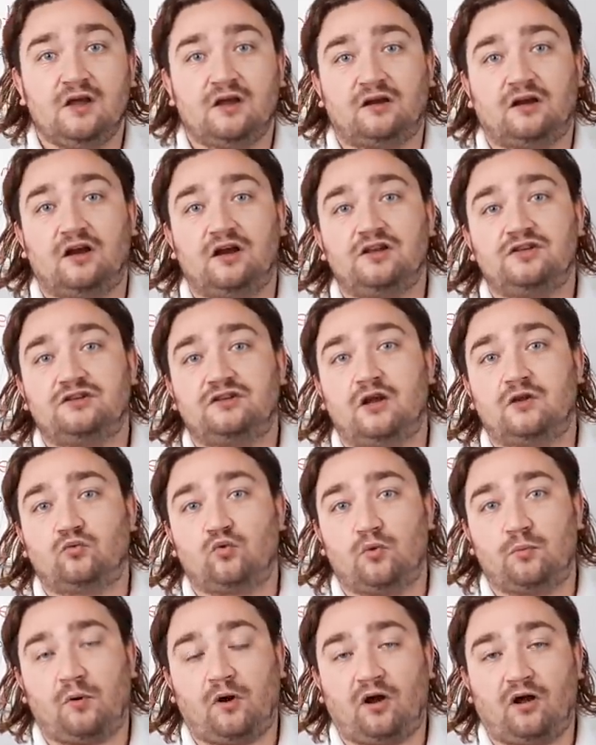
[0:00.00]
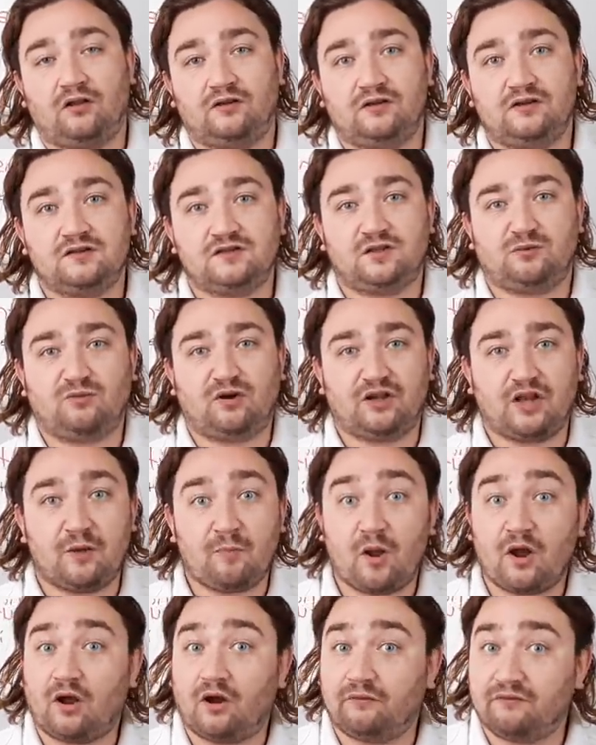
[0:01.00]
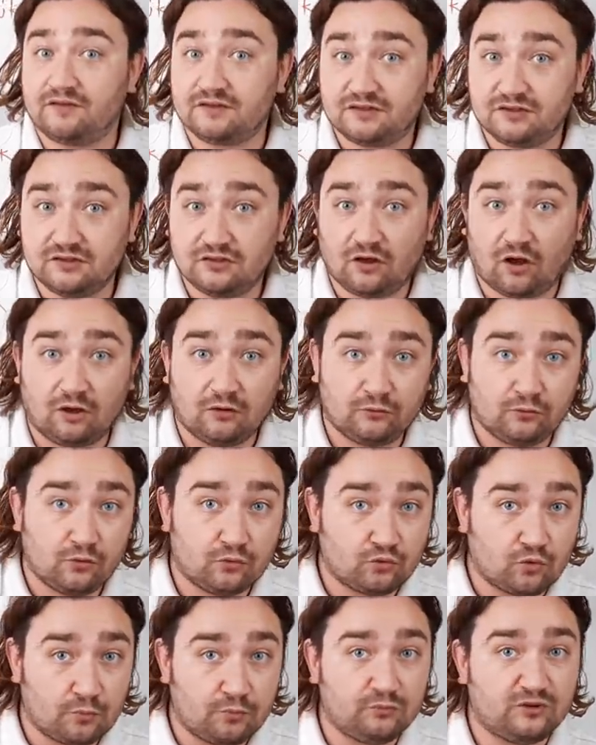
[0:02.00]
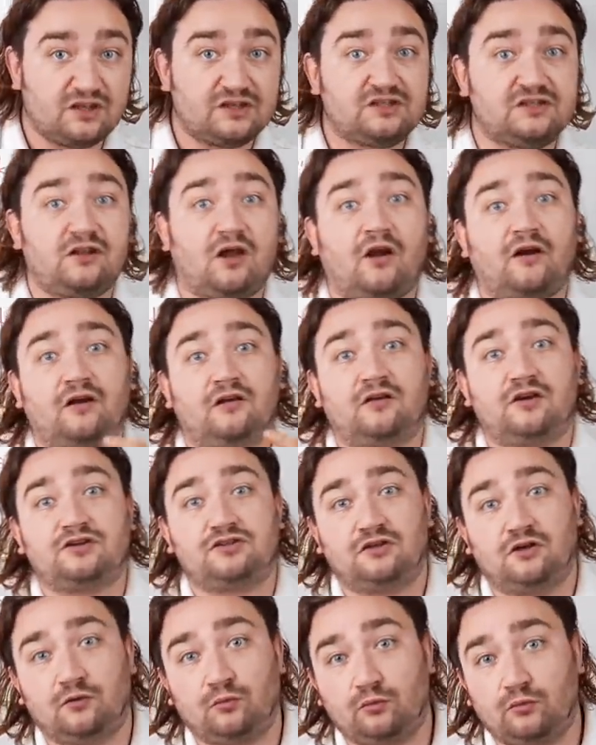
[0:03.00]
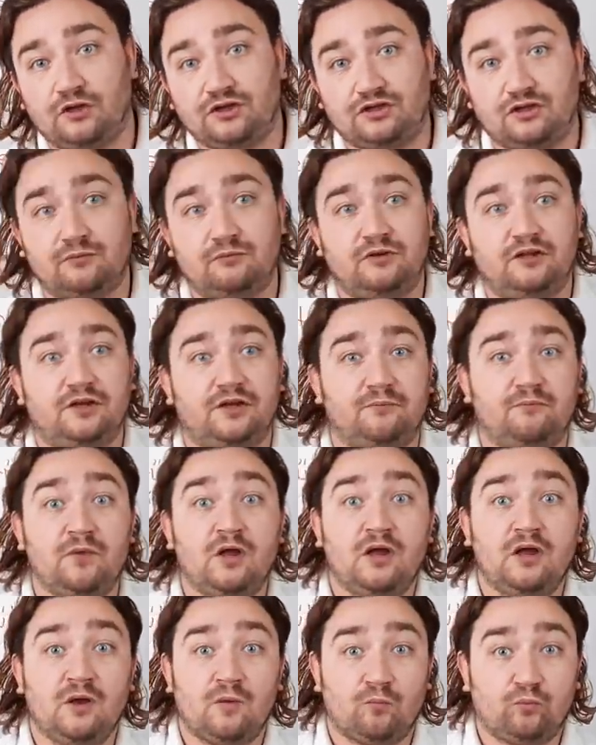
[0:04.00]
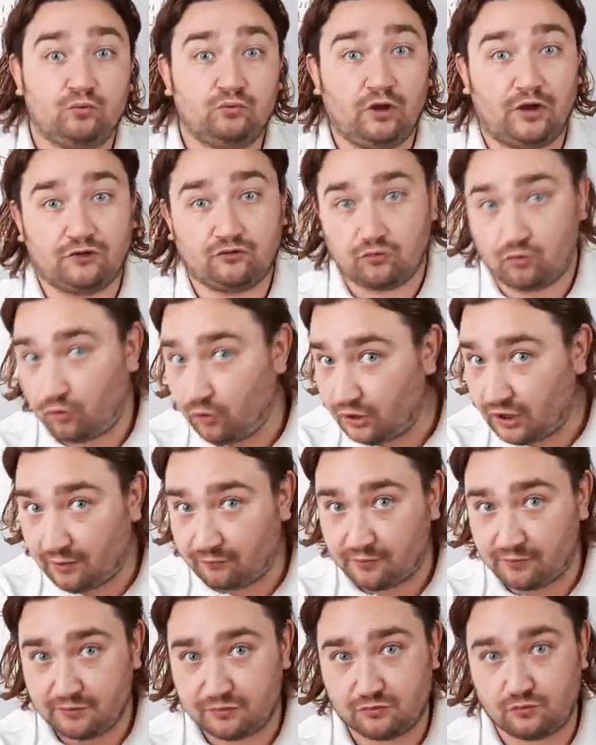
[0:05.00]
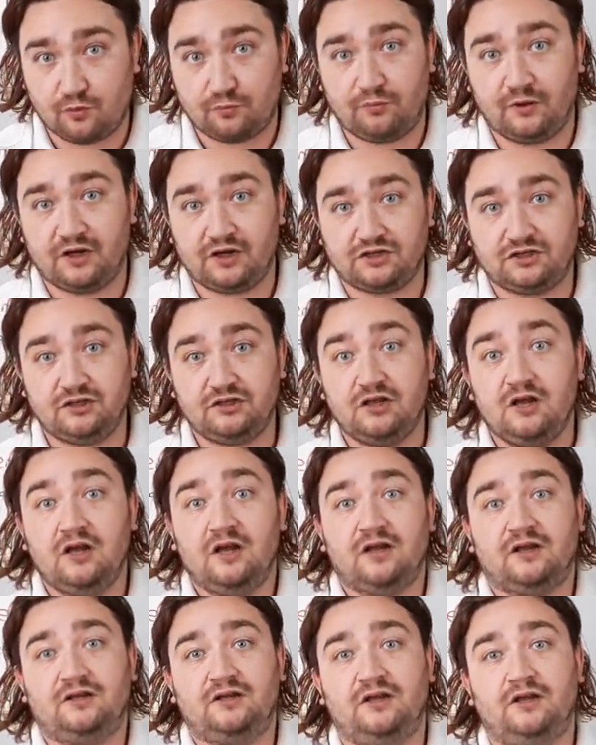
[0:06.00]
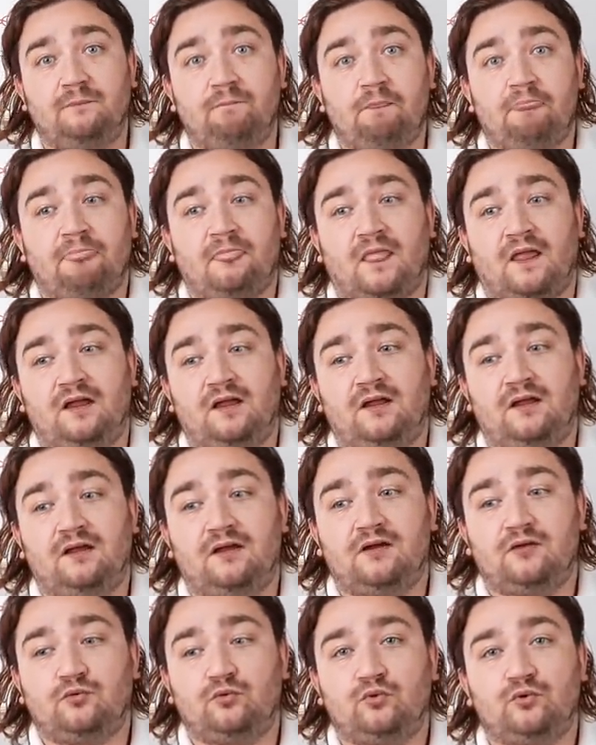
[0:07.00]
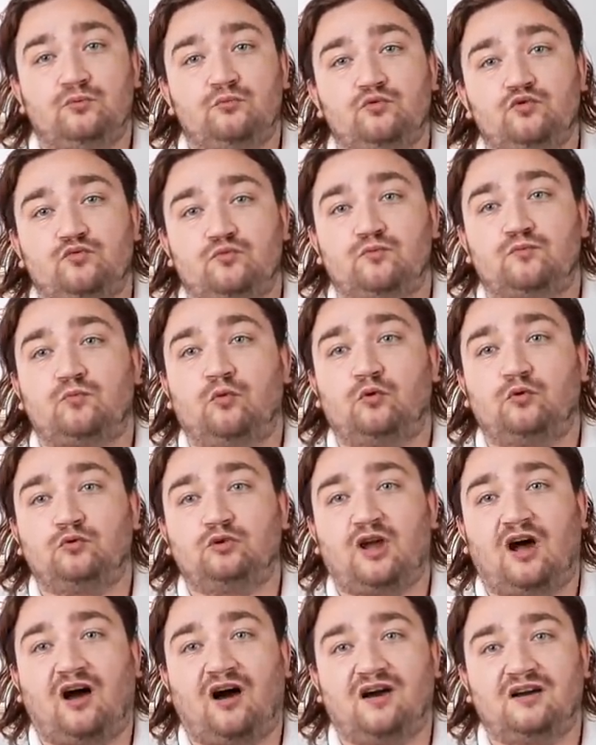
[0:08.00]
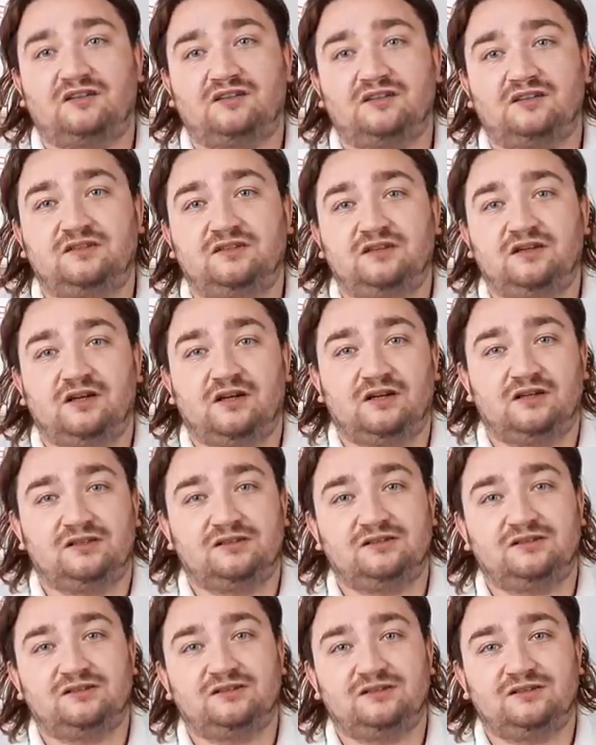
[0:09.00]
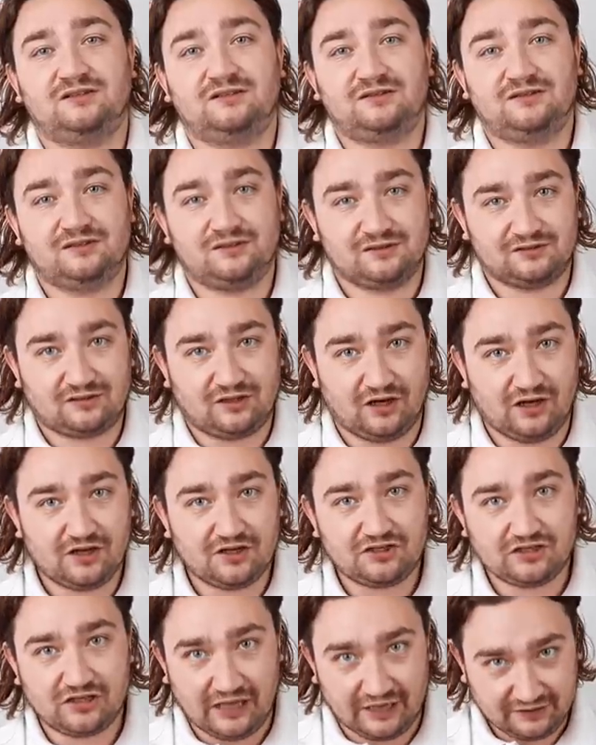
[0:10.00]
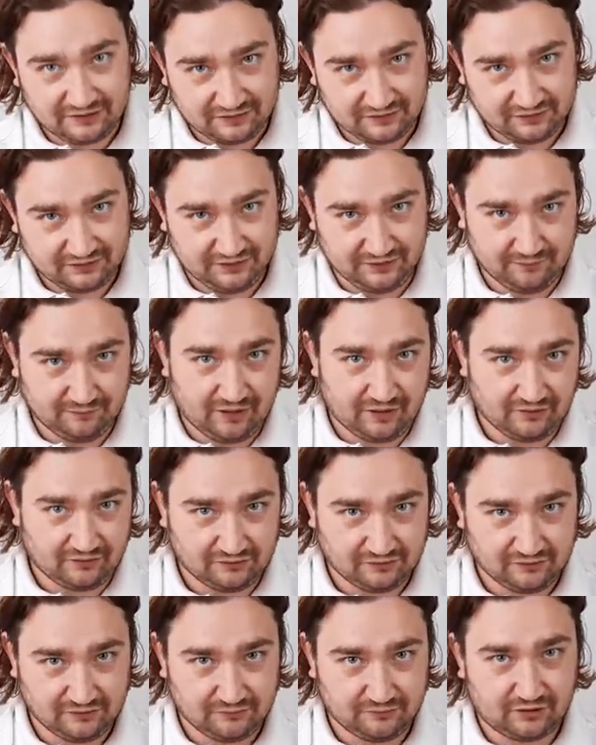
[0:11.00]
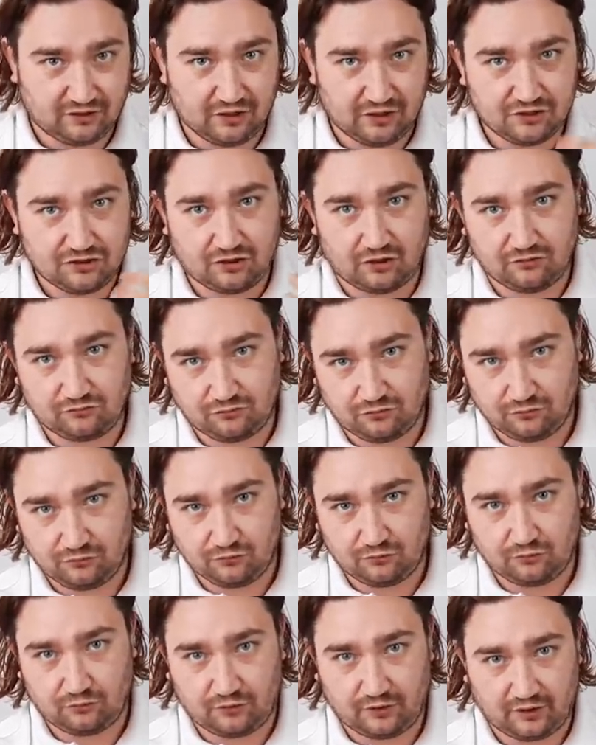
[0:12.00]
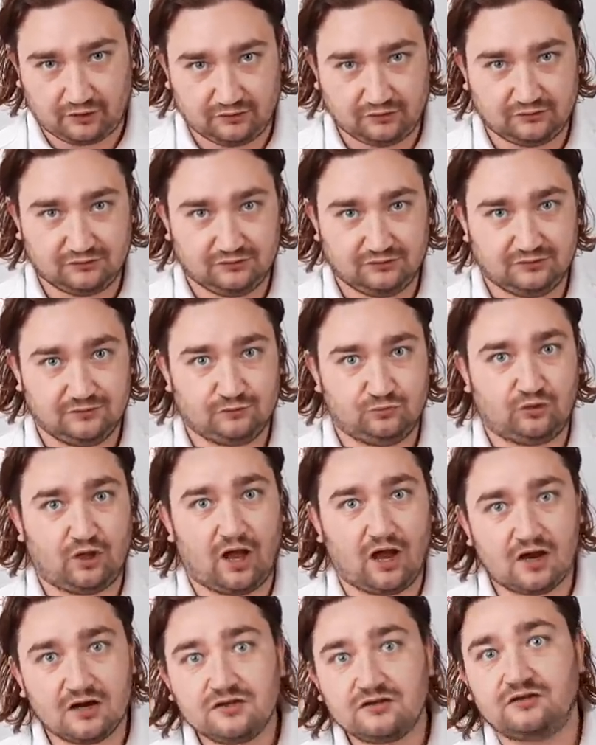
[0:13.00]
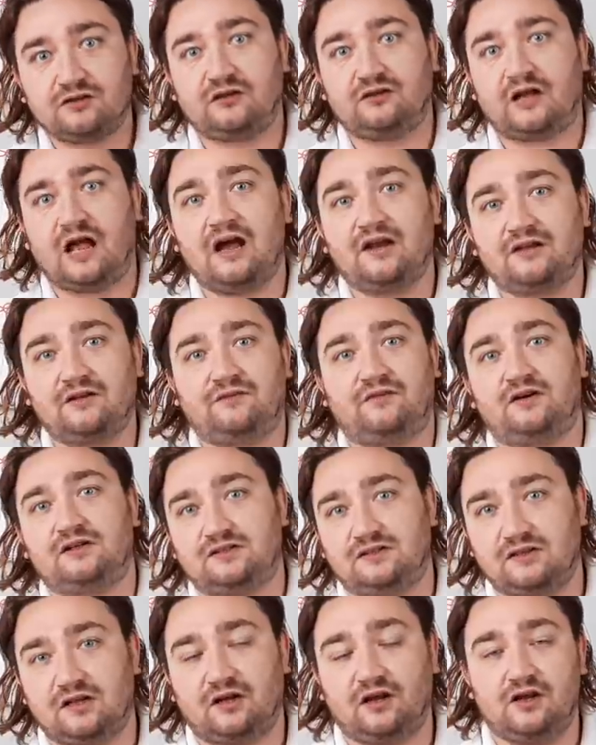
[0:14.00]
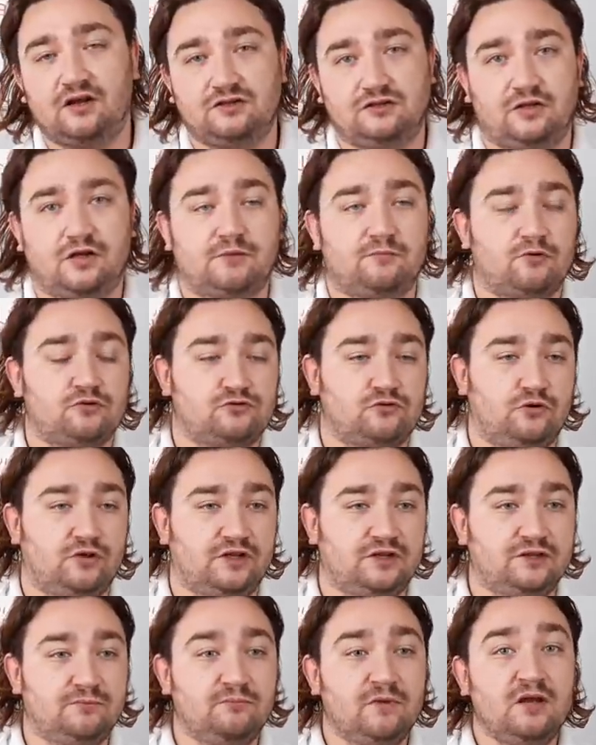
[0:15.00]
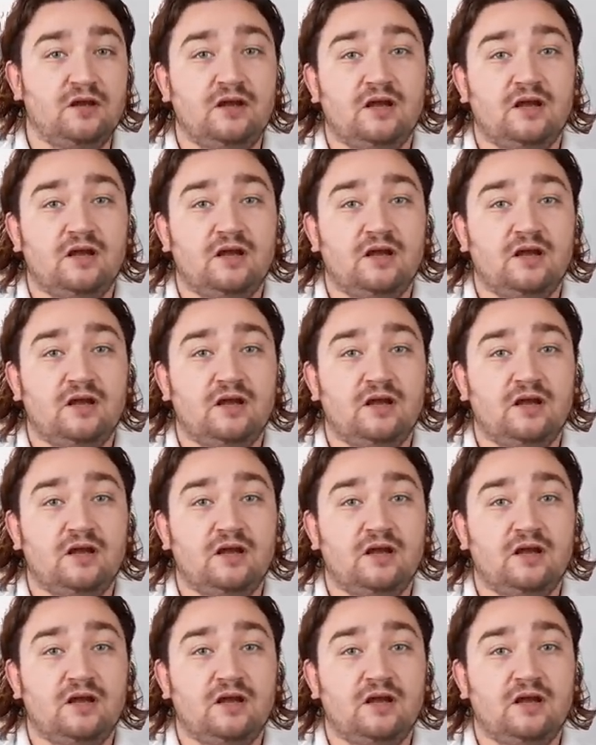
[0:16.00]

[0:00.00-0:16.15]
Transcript: Kaleciden topu aldığı zaman hemen kafasını kaldırıyor. Topu nasıl arkadaşlarına ulaşabilirim? Bunlar çok önemli bir stoper için ki e, günümüz futbolunda artık e, kaleciler ki ben e, bir kaleci antrenör olarak e, bunu her her defasında kalecilerime söyledim.